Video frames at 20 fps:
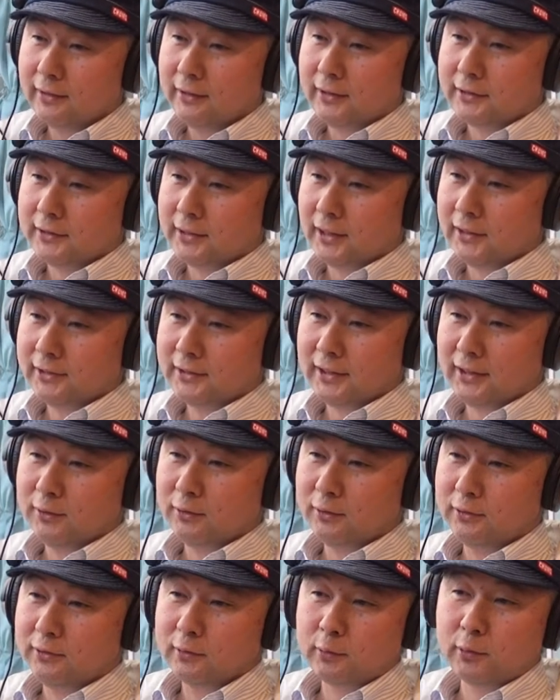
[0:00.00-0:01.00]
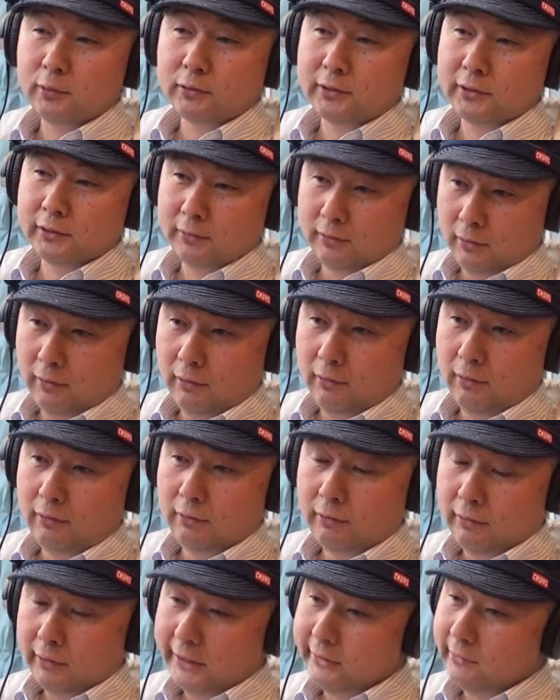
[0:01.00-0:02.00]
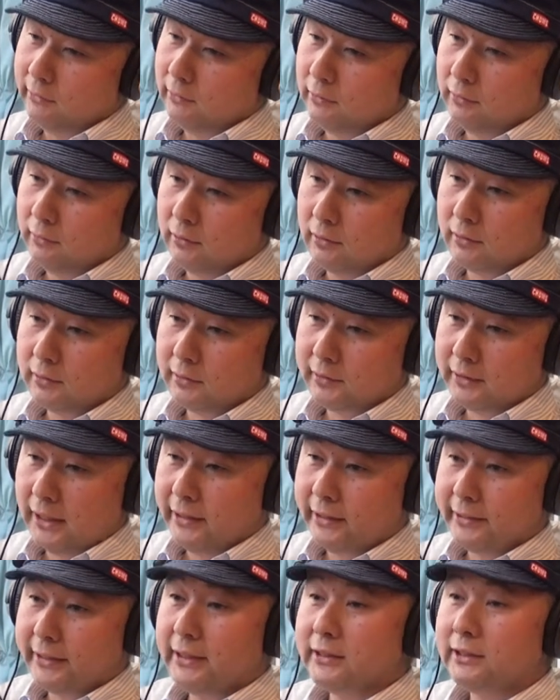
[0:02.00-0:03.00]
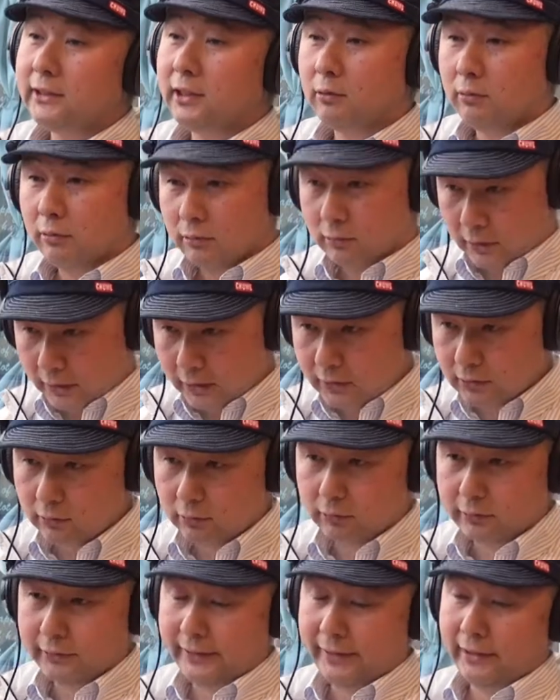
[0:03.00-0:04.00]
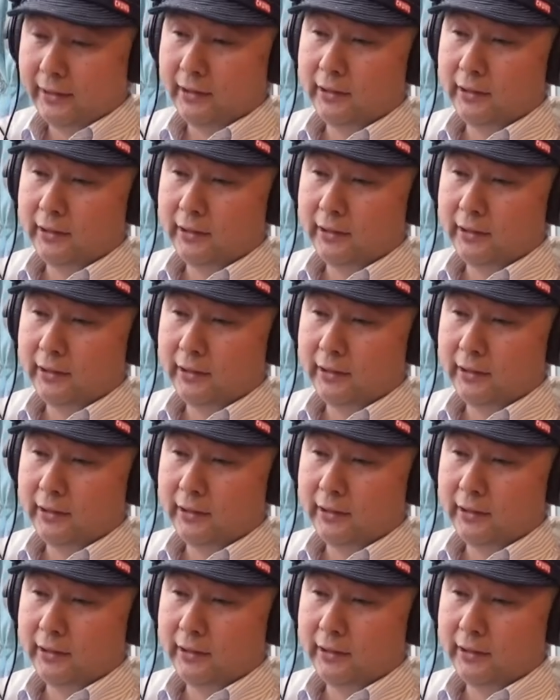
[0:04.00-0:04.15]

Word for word: 山菜採りの極意を、えあの体験してこようかなということで、